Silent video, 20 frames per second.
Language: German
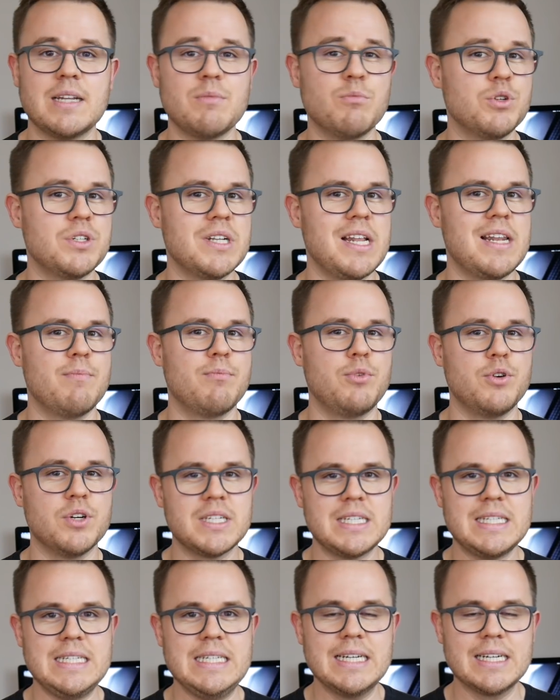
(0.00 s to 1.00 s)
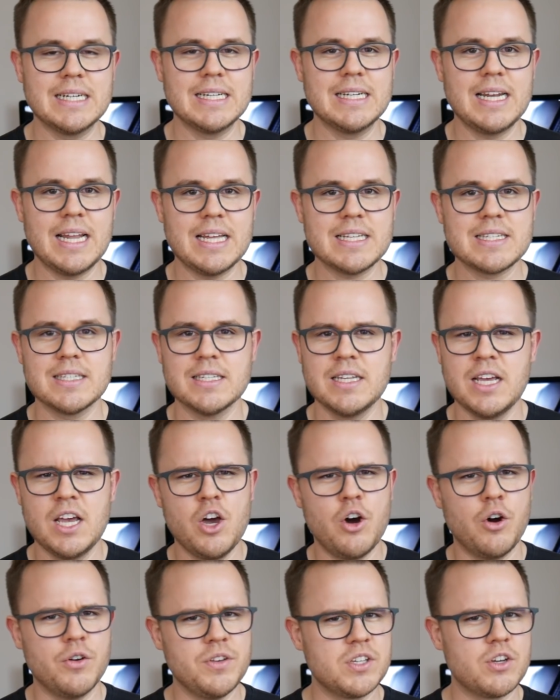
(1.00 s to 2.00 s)
ein Modell importieren lassen
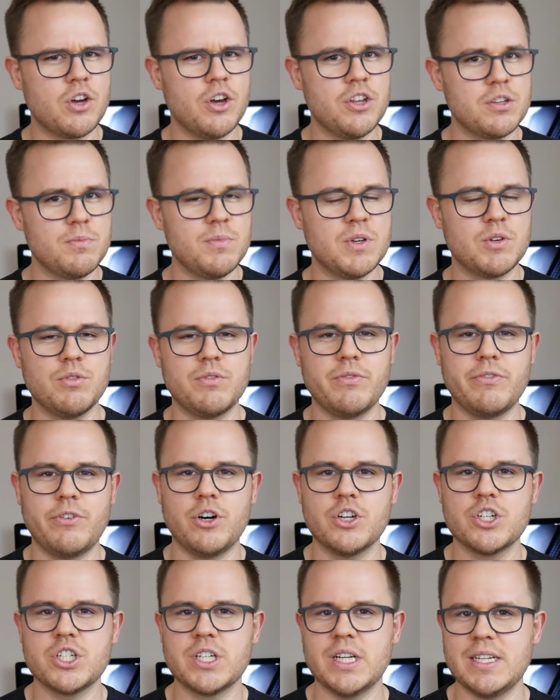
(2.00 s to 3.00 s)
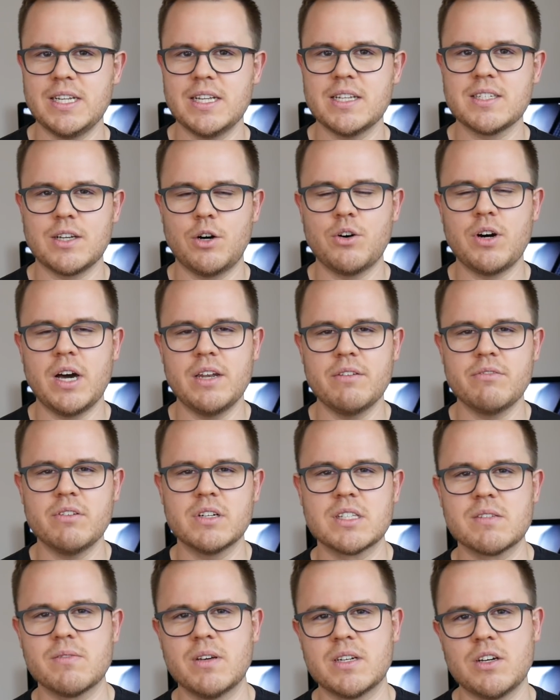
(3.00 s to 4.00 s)
und ich könnte mir gut vorstellen, dass auch
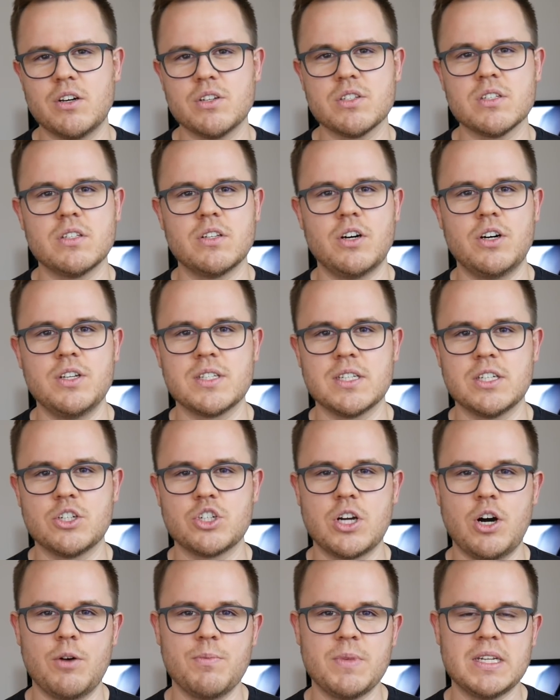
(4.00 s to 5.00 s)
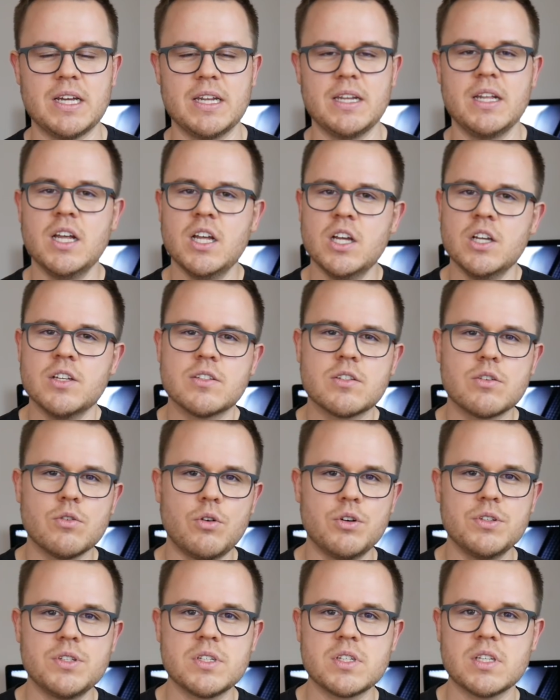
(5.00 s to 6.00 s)
Anfang 2019 Xiaomi dann zu
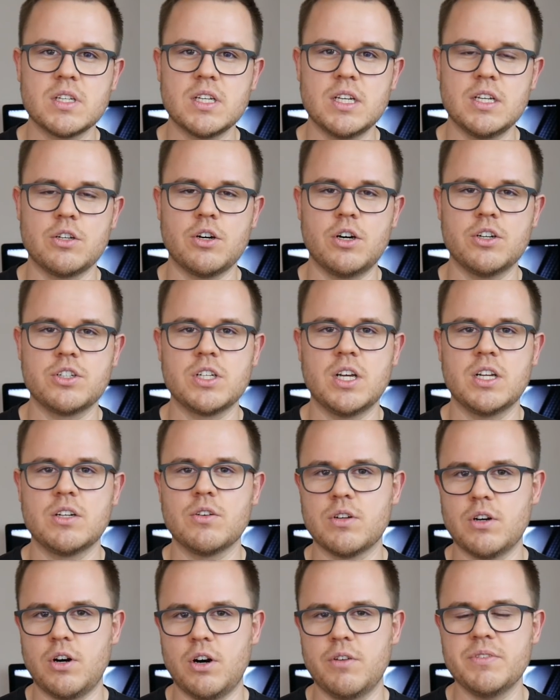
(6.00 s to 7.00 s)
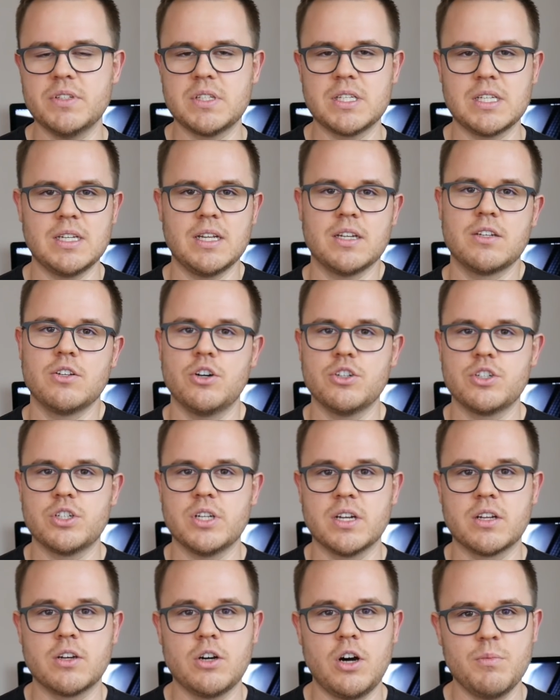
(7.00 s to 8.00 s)
uns in Deutschland oder offiziell nach
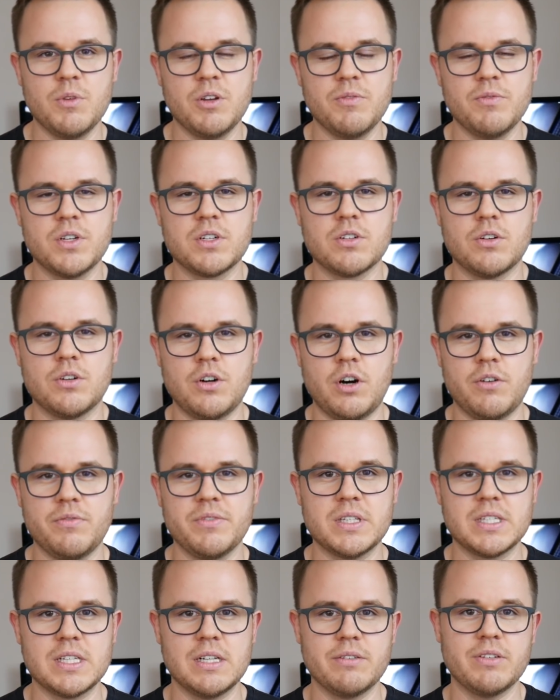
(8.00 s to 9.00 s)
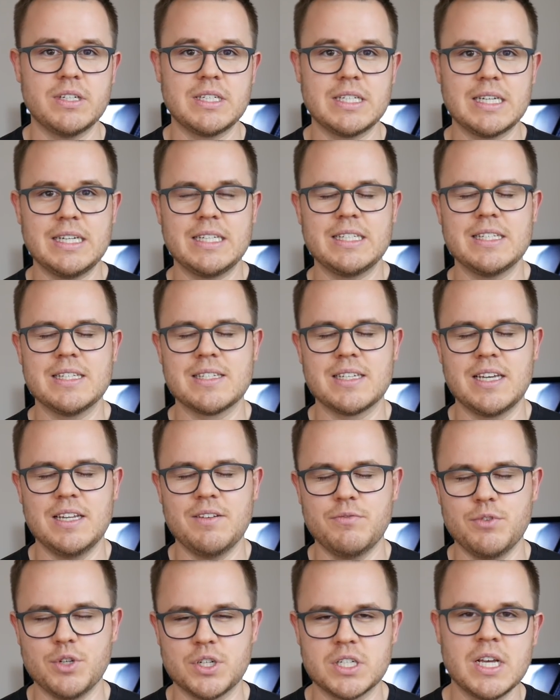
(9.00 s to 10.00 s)
Deutschland kommen wird und offiziell vertreten
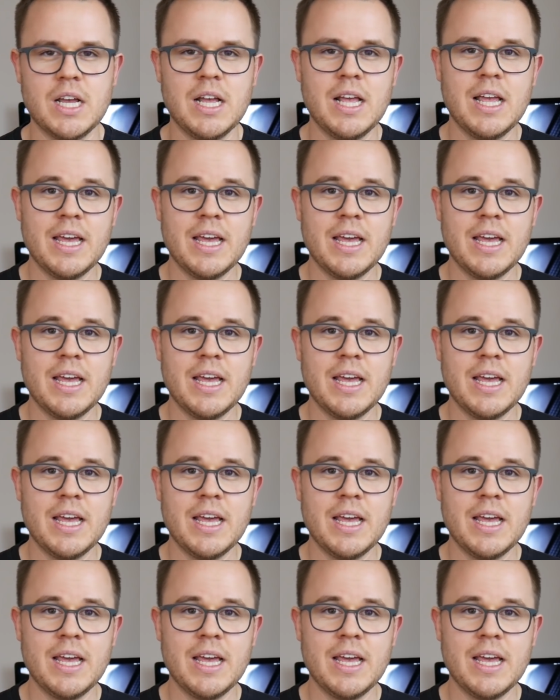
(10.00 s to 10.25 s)
sein wird.